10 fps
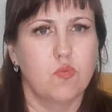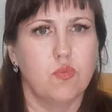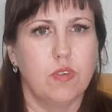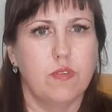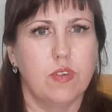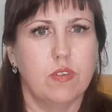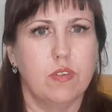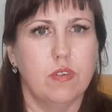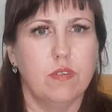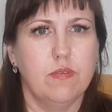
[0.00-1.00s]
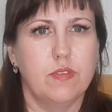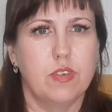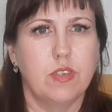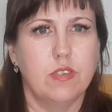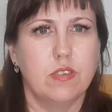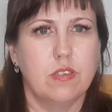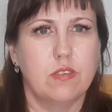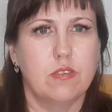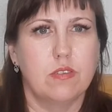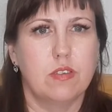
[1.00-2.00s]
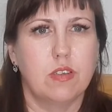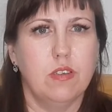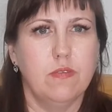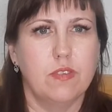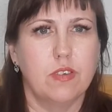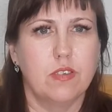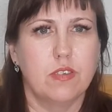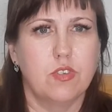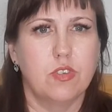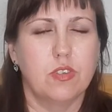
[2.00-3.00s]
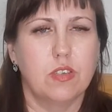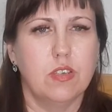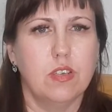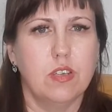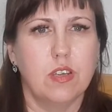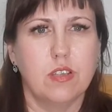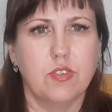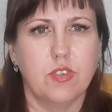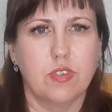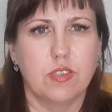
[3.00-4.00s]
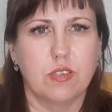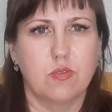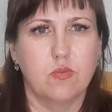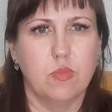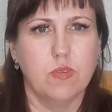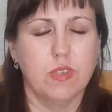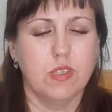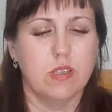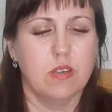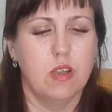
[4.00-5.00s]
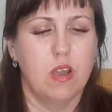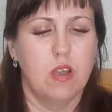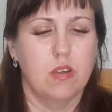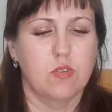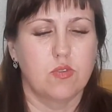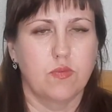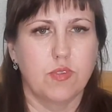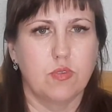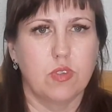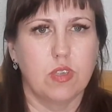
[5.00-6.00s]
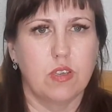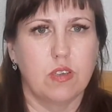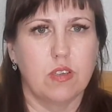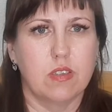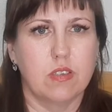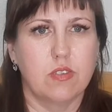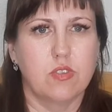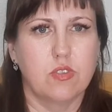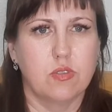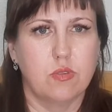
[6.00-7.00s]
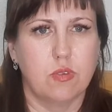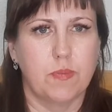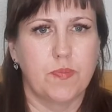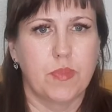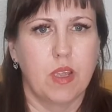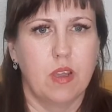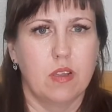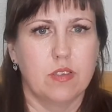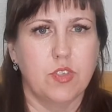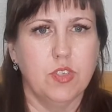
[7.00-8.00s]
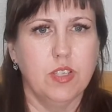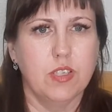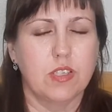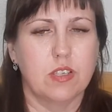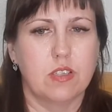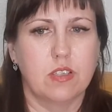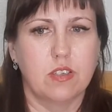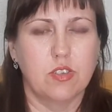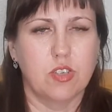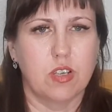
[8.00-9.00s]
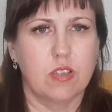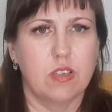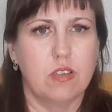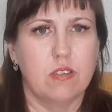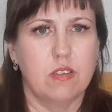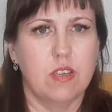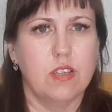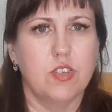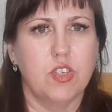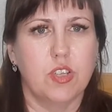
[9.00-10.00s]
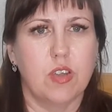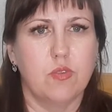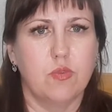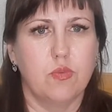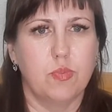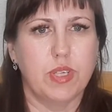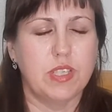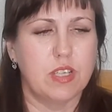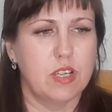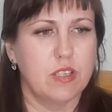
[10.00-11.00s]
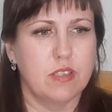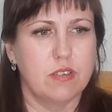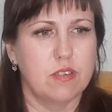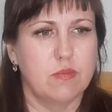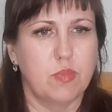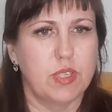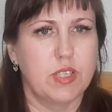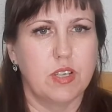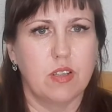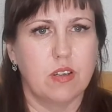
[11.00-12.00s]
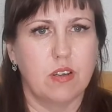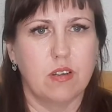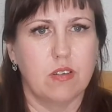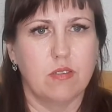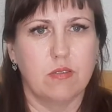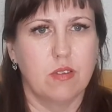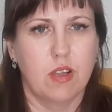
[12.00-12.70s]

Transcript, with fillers: наверное, в 33, в 34 я начала задумываться, что все-таки это тяжело. Начинается отдышка, ты, я начинаю потеть, потела как э,